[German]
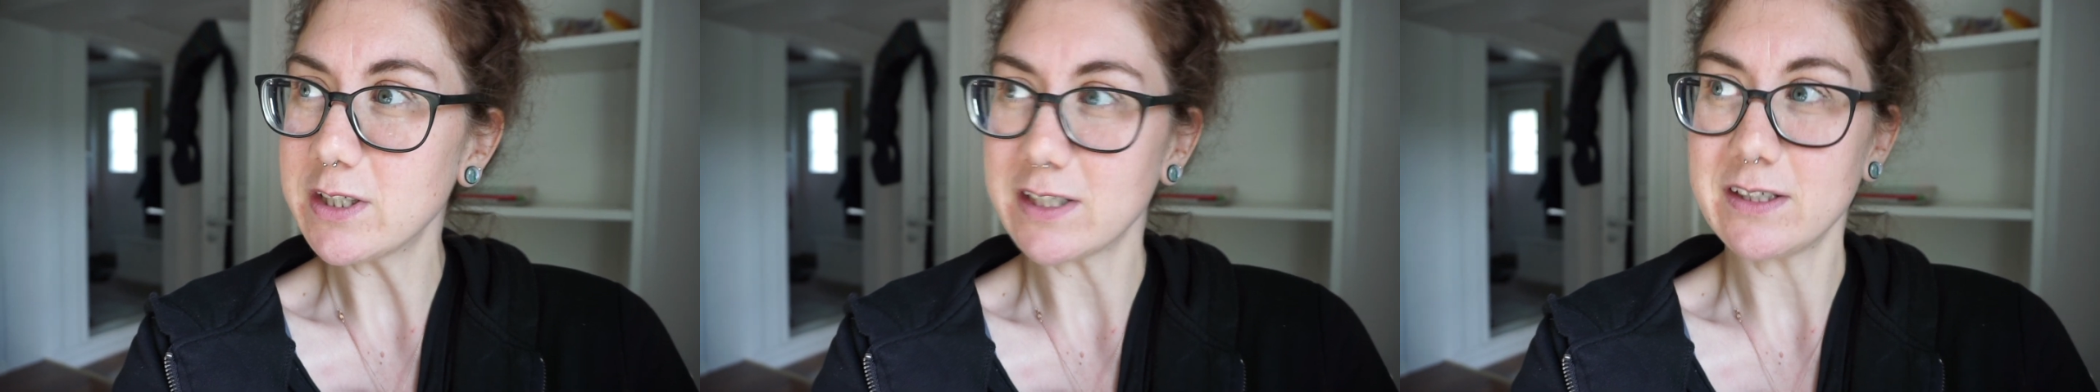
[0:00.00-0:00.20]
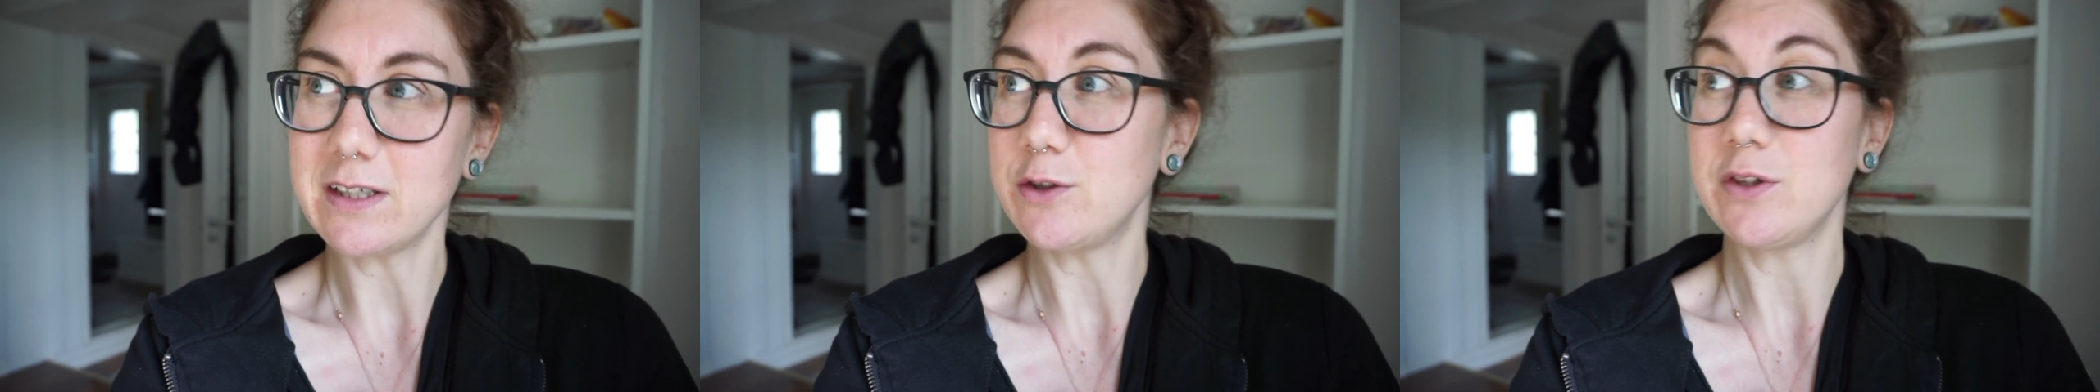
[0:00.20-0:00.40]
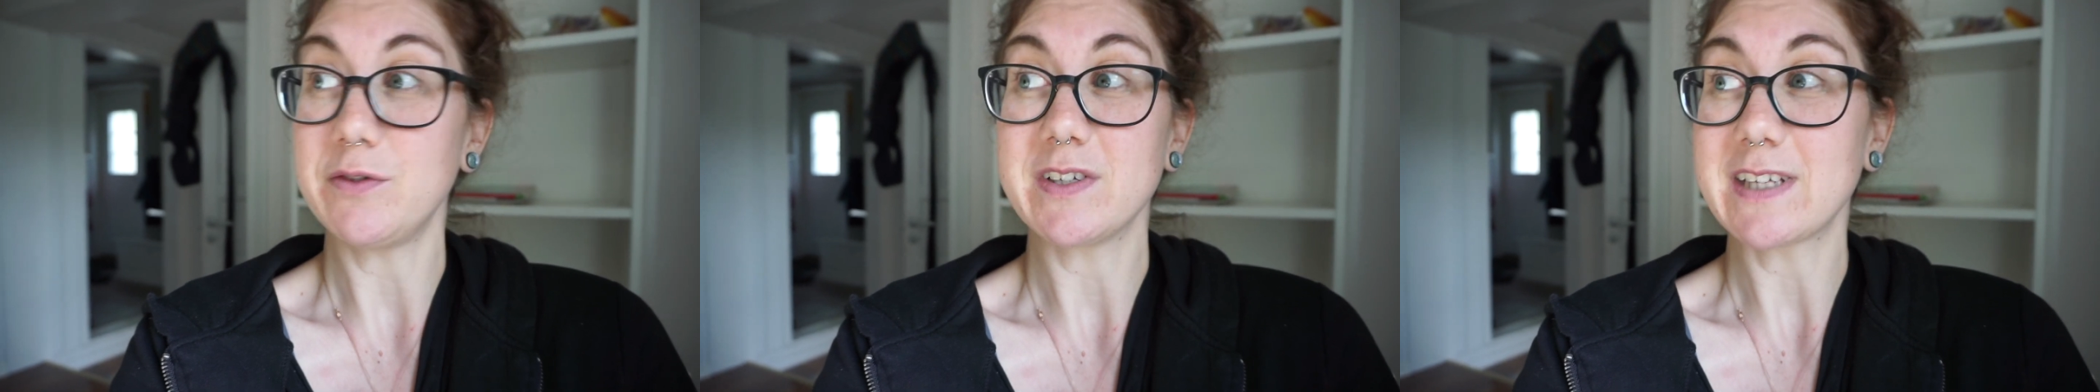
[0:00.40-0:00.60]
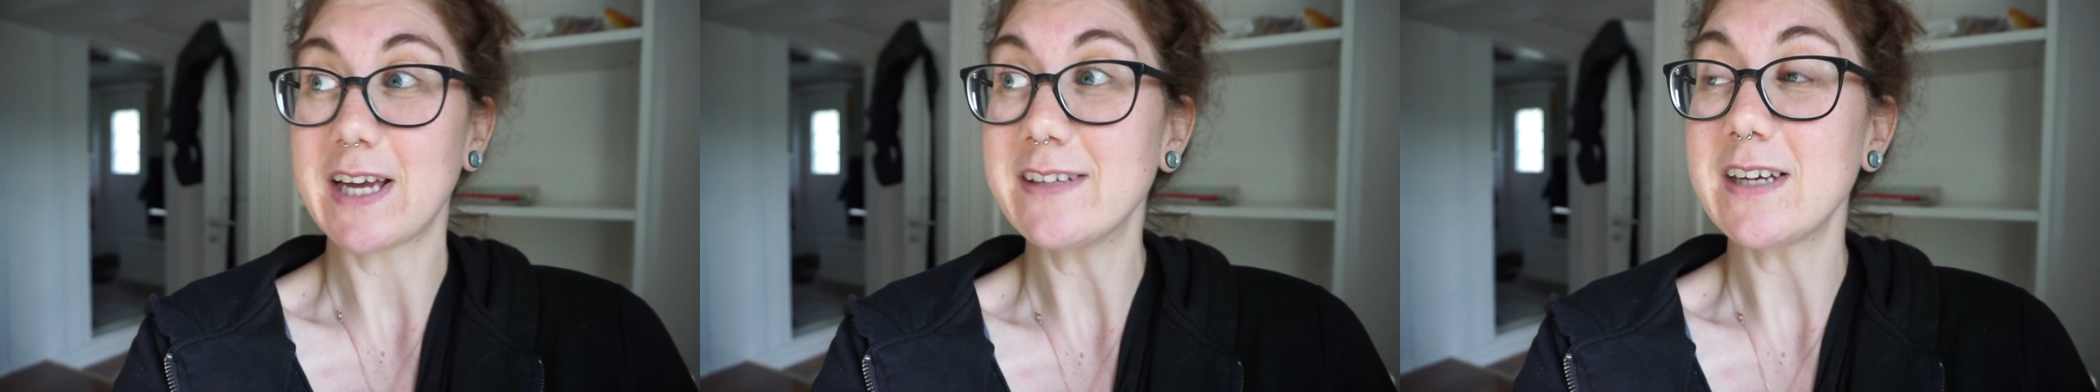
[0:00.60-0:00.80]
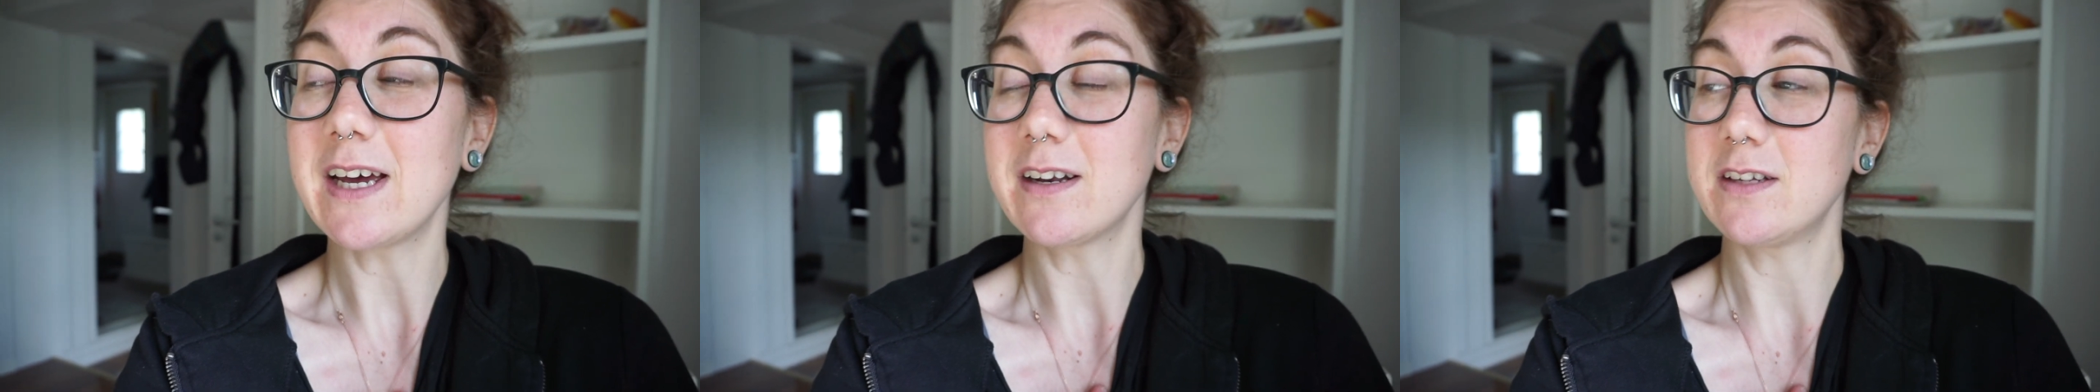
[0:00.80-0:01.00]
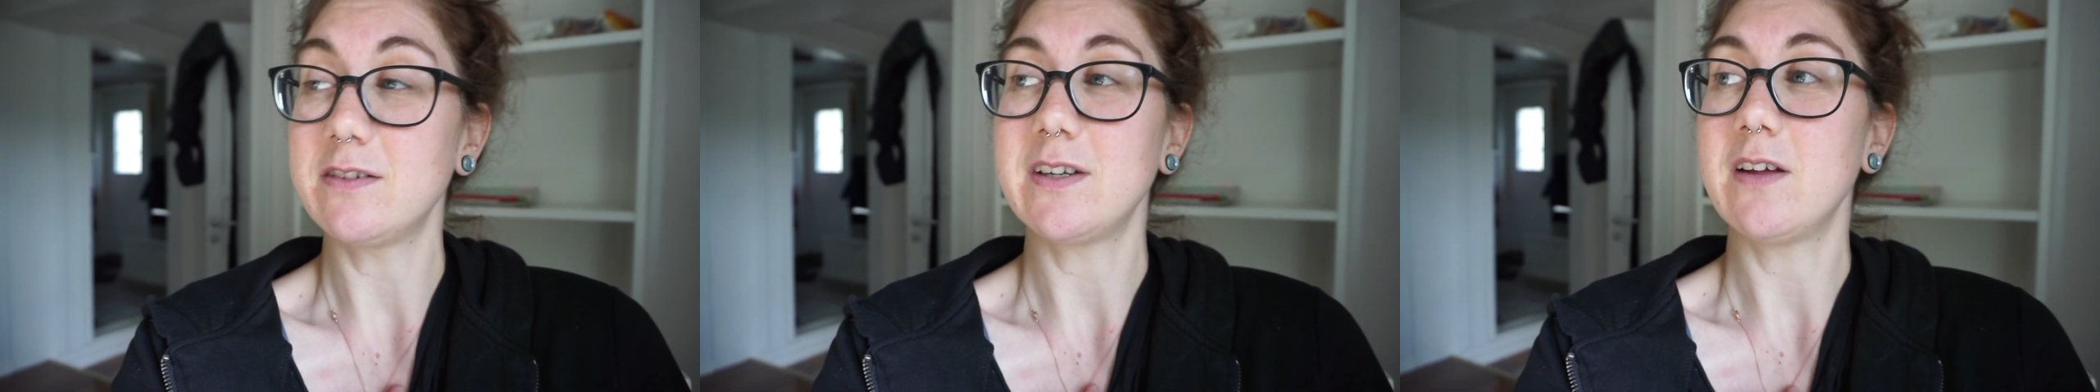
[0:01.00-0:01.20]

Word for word: das ist natürlich was ganz anderes,